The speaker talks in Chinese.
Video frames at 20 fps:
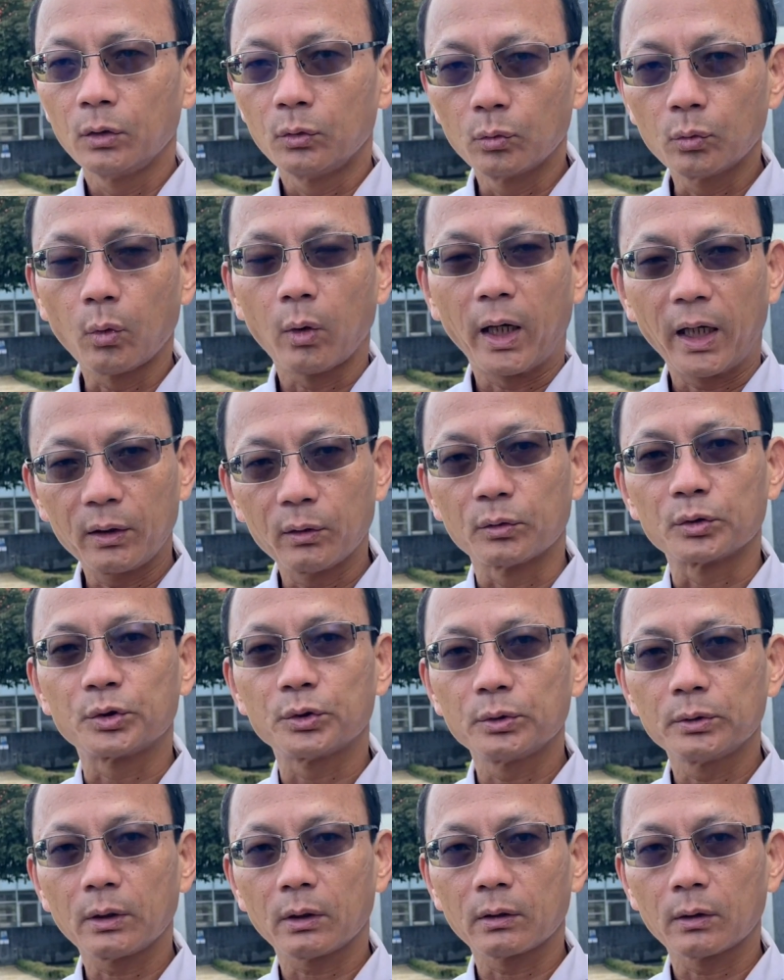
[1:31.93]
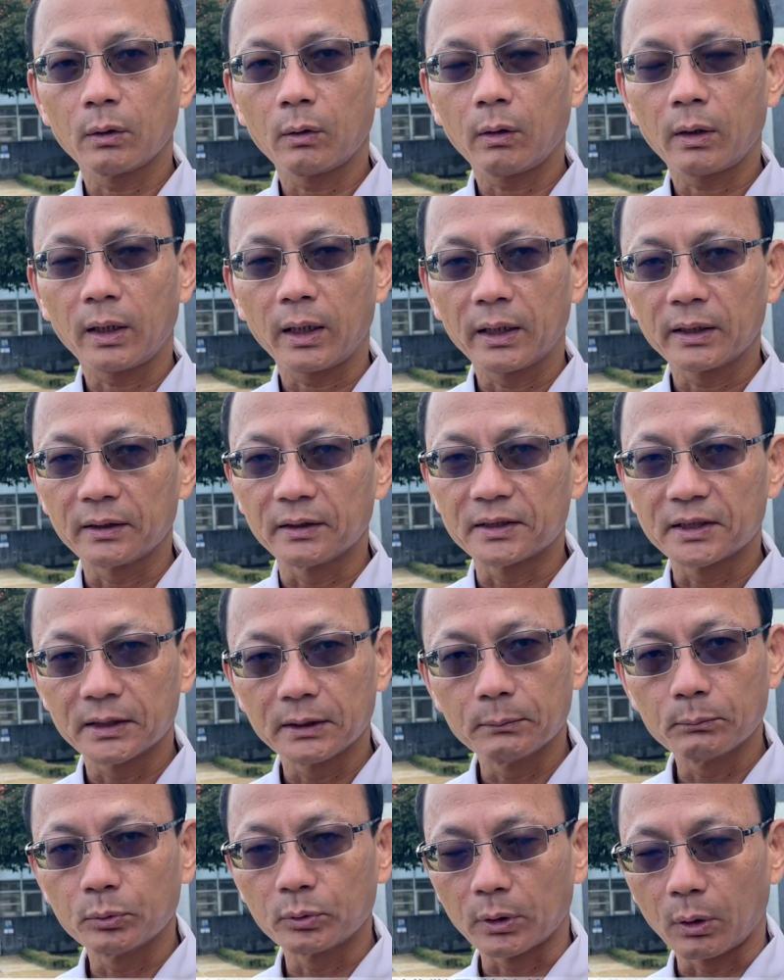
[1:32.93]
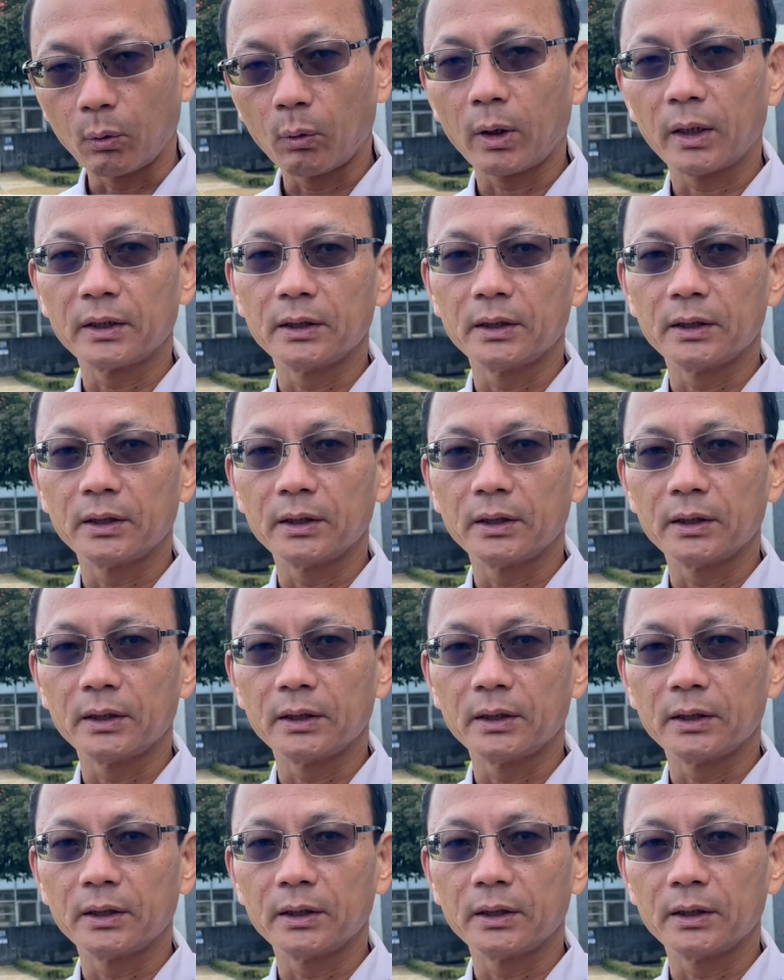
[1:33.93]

如果还有需要的话，还可以进一步的外